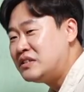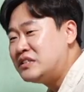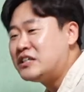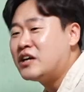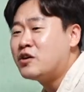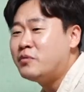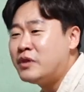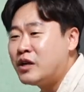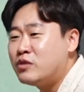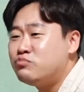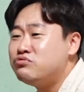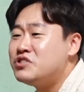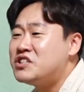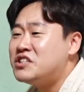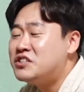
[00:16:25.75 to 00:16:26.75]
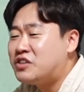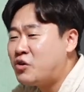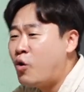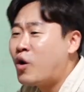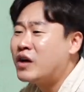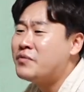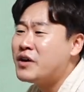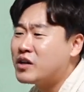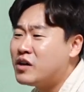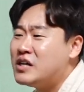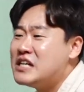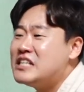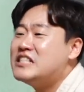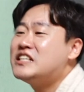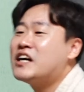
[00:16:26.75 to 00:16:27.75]
이장염이라는 문신이 있어요. 거기까지만 할게요.
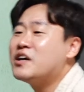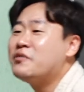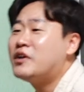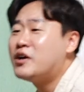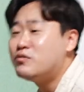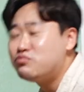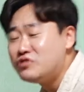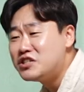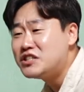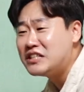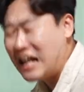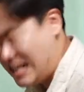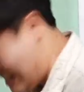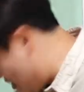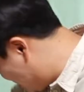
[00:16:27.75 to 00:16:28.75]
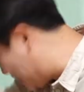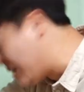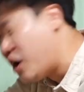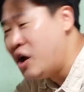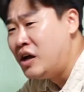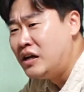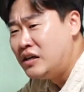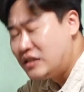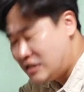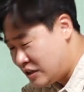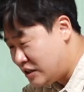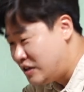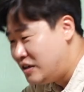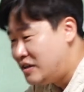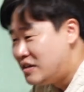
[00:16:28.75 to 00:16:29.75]
이장염이라는 문신이... 아니야, 들어.